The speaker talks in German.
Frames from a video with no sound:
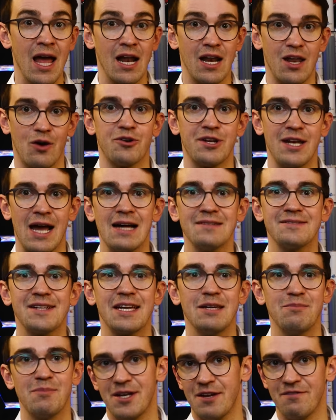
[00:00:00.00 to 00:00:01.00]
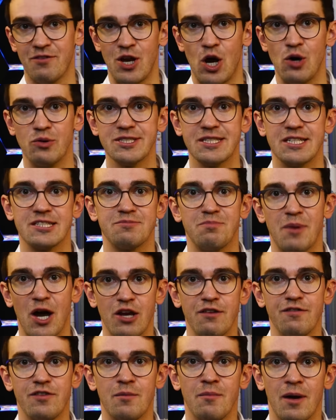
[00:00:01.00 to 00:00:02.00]
Laut NASA geht man davon aus, dass
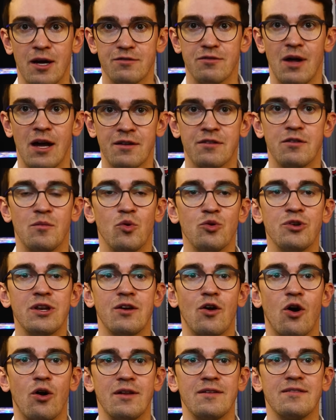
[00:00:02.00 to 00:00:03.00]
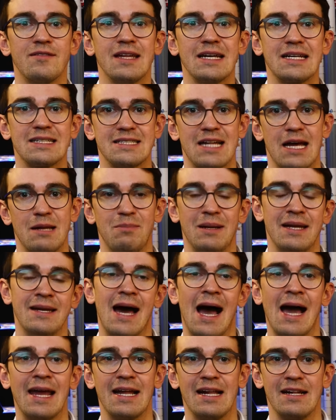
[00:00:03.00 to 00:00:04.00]
beide Firmen, also Axiom und Collins, ihre
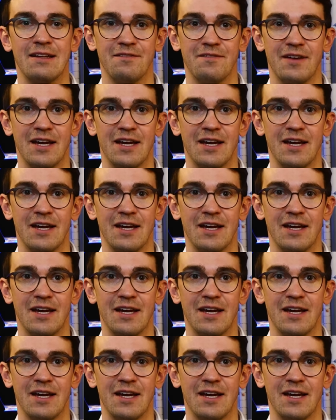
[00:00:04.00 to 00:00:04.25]
Zeitpläne einhalten